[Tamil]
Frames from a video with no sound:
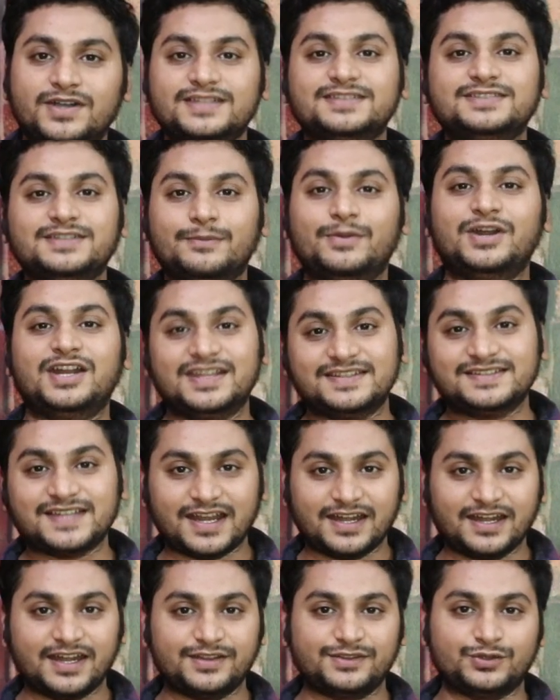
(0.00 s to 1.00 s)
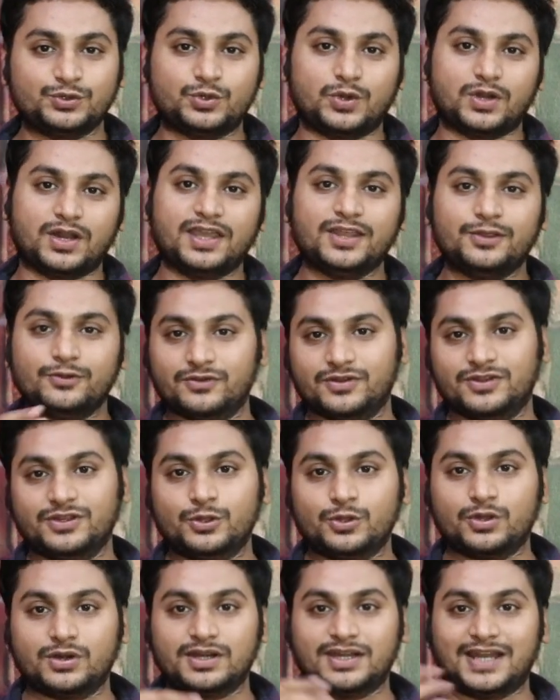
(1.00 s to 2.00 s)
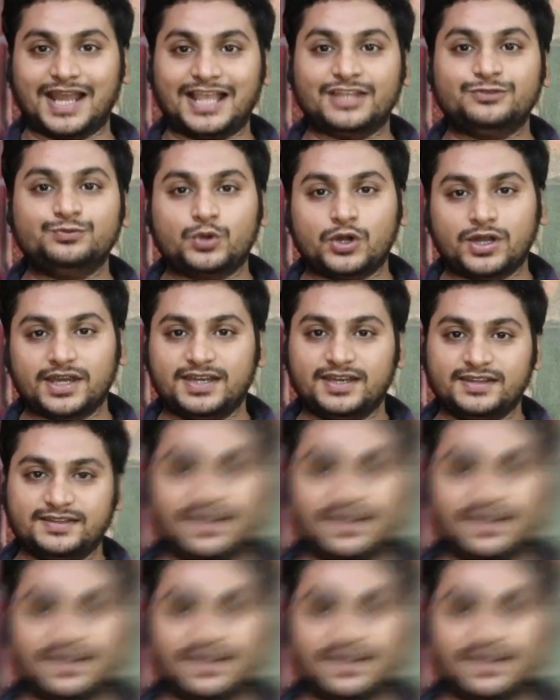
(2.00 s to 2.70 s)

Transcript: ஃபர்ஸ்ட் நம்ம டிசைன் எடுத்துகிட்டோம்னா இவங்க வந்து ஒரு கிளாஸ் பாடி